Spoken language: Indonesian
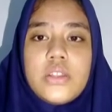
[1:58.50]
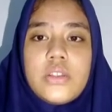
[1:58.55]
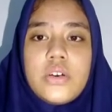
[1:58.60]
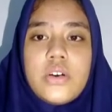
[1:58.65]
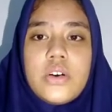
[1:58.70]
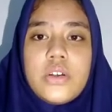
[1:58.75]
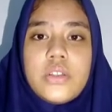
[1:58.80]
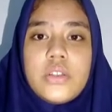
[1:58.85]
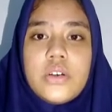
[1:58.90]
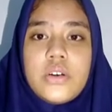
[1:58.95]

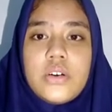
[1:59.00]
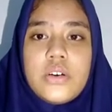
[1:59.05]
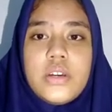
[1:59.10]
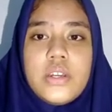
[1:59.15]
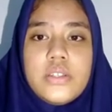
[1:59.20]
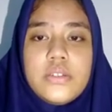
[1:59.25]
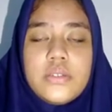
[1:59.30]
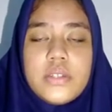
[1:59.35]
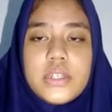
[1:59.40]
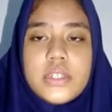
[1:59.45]
Tokoh-tokoh
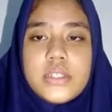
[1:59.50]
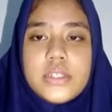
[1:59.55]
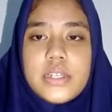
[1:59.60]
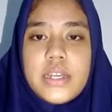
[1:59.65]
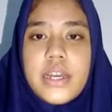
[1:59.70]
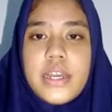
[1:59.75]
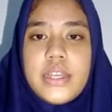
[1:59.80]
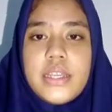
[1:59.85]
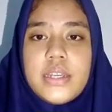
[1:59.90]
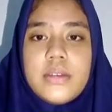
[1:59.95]

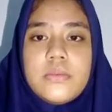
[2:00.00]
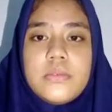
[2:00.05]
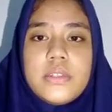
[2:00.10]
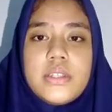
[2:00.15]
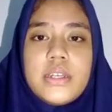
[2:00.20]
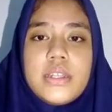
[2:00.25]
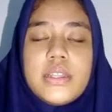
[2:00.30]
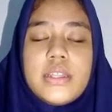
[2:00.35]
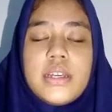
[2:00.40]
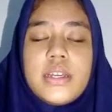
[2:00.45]
Indonesia yang
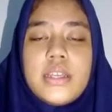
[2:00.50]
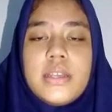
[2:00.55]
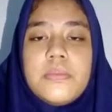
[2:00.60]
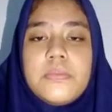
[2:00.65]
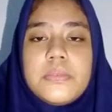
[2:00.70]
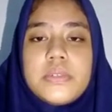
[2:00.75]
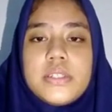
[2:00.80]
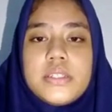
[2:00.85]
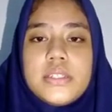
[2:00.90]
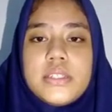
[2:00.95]

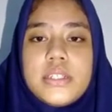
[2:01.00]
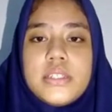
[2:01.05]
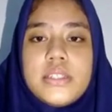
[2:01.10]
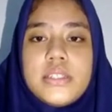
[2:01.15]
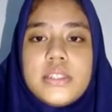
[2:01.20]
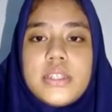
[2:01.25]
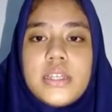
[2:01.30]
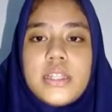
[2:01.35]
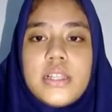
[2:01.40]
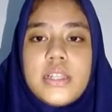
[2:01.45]
mendatangi
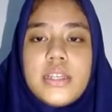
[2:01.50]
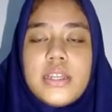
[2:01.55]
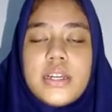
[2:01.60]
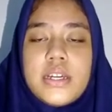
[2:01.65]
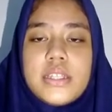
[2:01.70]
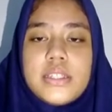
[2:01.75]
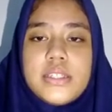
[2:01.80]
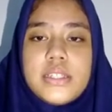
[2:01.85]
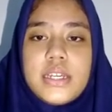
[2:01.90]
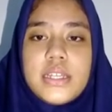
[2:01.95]
perjanjian
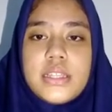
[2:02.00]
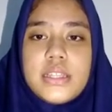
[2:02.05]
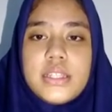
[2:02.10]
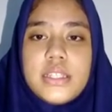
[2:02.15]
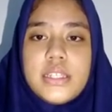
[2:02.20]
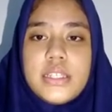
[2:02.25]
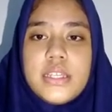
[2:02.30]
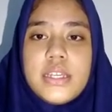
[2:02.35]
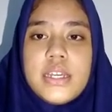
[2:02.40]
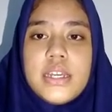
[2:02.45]

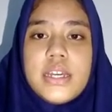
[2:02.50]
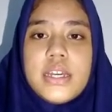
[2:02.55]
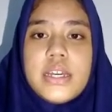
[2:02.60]
Linggarjati,